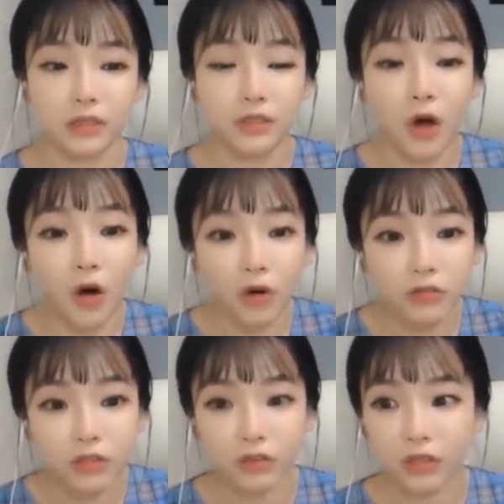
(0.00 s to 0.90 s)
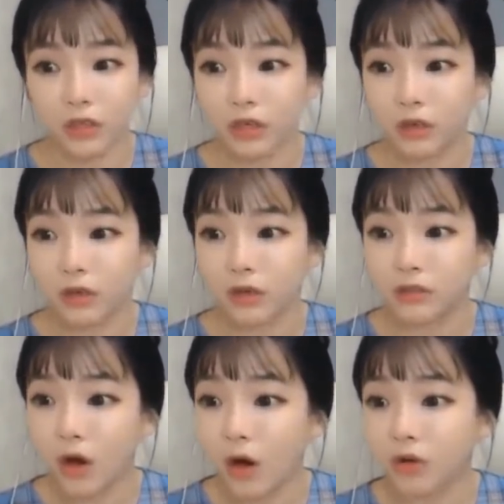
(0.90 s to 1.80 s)
천천히
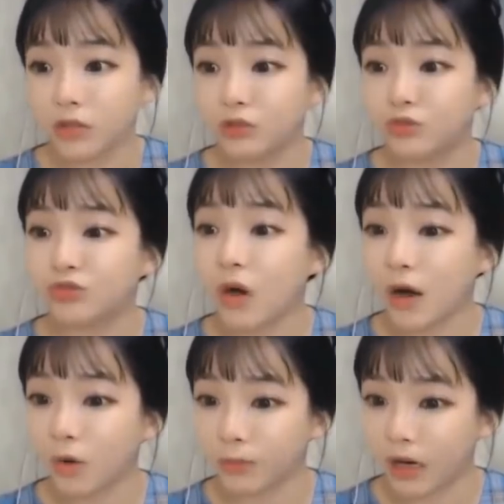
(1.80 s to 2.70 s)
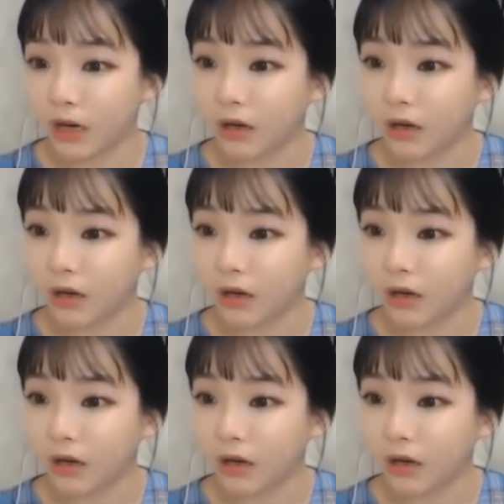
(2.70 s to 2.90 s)
서서히 죽여간 겁니다.